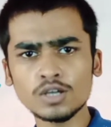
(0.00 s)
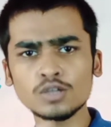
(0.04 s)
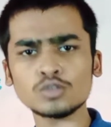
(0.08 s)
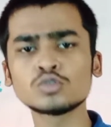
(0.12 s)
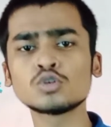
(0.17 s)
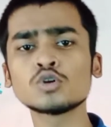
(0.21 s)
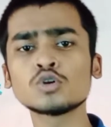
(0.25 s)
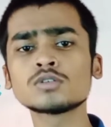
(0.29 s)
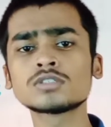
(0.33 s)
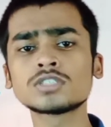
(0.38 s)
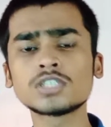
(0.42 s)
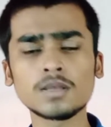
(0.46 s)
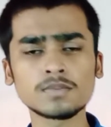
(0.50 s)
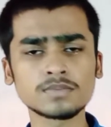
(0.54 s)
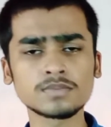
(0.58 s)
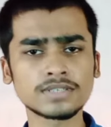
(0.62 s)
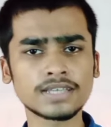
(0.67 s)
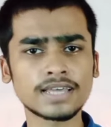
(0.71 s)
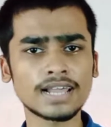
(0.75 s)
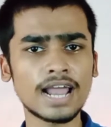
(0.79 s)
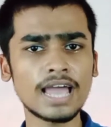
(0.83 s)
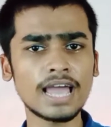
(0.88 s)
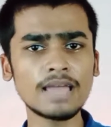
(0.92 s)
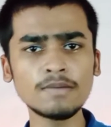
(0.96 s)
जो
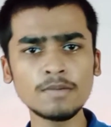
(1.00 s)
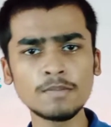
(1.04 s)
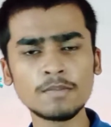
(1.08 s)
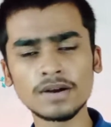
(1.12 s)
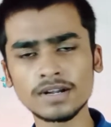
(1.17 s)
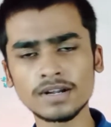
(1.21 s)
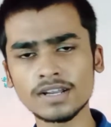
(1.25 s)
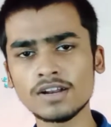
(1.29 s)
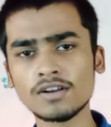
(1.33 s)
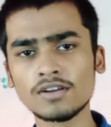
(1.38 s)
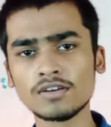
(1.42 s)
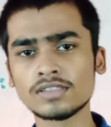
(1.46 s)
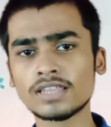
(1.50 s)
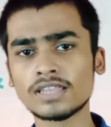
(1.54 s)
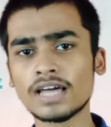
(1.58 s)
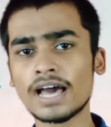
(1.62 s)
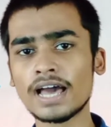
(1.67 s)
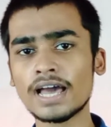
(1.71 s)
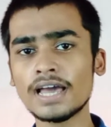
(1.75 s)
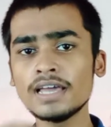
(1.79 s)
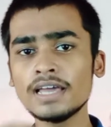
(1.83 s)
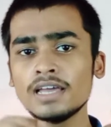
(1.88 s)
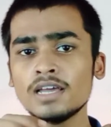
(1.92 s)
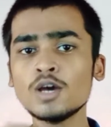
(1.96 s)
सब्सक्राइब बटन होता
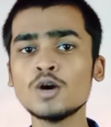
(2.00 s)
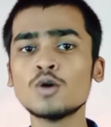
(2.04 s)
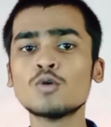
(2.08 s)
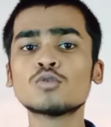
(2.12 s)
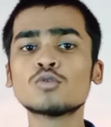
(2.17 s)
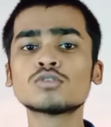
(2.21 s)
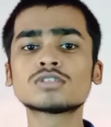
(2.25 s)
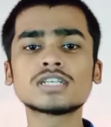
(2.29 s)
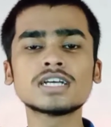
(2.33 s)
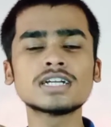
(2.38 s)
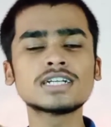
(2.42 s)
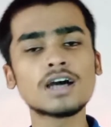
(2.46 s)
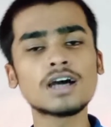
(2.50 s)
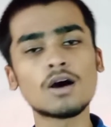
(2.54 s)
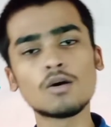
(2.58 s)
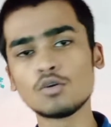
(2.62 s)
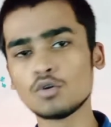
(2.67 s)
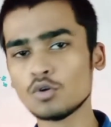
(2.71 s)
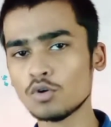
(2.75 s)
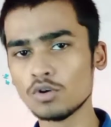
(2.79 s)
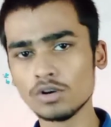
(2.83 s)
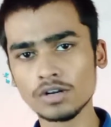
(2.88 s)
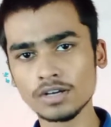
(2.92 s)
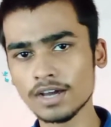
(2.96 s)
है उसे
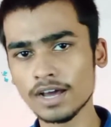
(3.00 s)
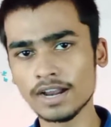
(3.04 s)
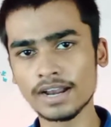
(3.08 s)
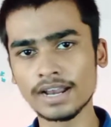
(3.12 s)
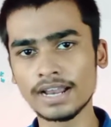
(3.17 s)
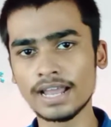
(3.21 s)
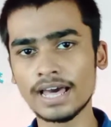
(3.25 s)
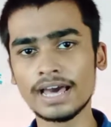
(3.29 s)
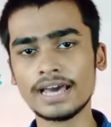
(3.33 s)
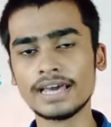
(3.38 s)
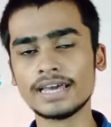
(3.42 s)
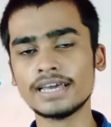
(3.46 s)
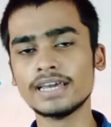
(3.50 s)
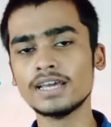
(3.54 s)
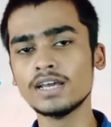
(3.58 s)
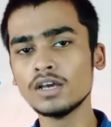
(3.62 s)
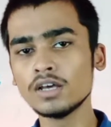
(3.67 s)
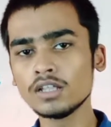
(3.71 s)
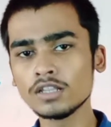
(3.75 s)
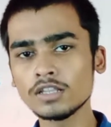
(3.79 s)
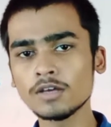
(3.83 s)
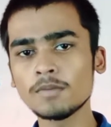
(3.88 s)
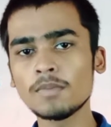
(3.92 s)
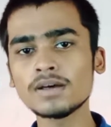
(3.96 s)
डाउनलोड करना है
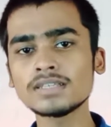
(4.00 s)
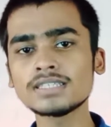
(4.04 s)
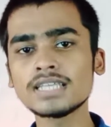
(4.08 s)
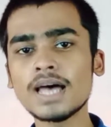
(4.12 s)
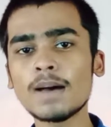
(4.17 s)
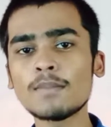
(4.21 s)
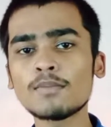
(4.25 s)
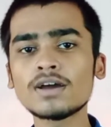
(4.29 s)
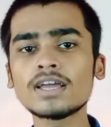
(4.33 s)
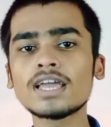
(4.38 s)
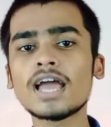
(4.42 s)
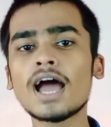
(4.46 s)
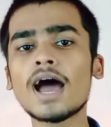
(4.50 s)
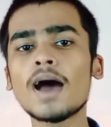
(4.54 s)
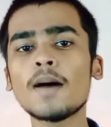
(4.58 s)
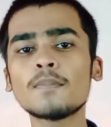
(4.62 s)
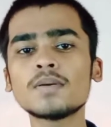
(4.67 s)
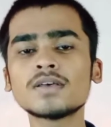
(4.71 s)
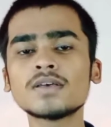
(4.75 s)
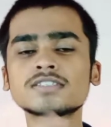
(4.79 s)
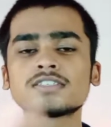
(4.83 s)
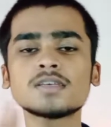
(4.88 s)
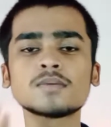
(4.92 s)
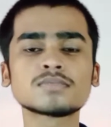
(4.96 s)
तो बस आपको यहाँ
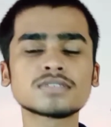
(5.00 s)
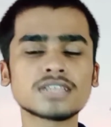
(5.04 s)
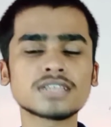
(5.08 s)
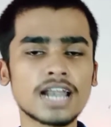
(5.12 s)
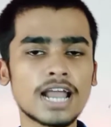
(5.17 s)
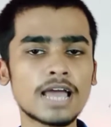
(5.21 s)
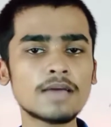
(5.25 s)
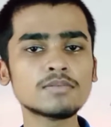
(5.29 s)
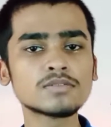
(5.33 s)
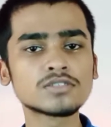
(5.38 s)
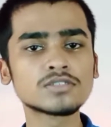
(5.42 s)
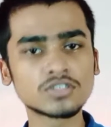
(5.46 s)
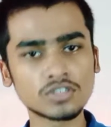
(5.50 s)
पे सब्सक्राइब